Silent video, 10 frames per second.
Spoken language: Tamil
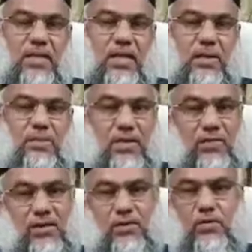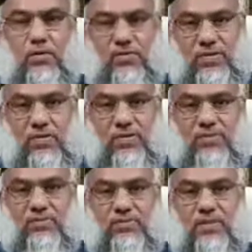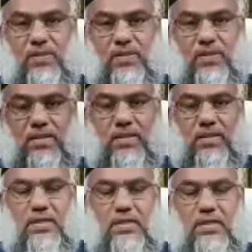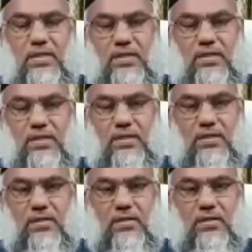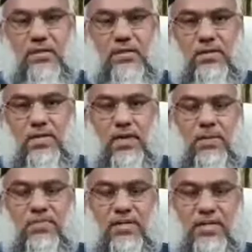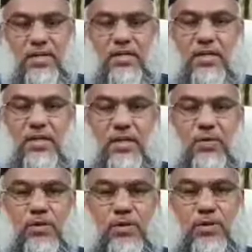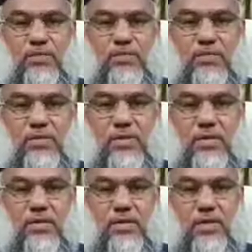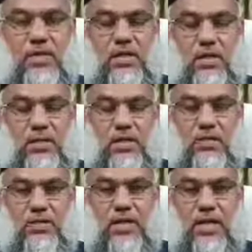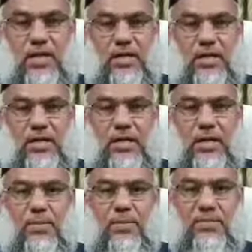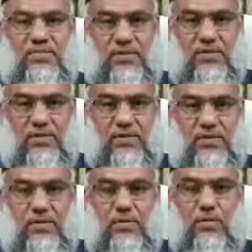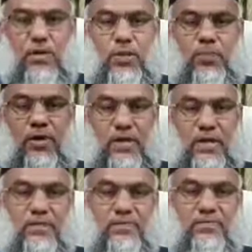என்பதை நாம் கவனத்தில் கொள்ள வேண்டும் இந்த நேரத்தில் நாம் வீட்டில் இருக்கின்ற பொழுது ரமலானுடைய அமல்களை நாம் எப்படி செய்வது குறிப்பாக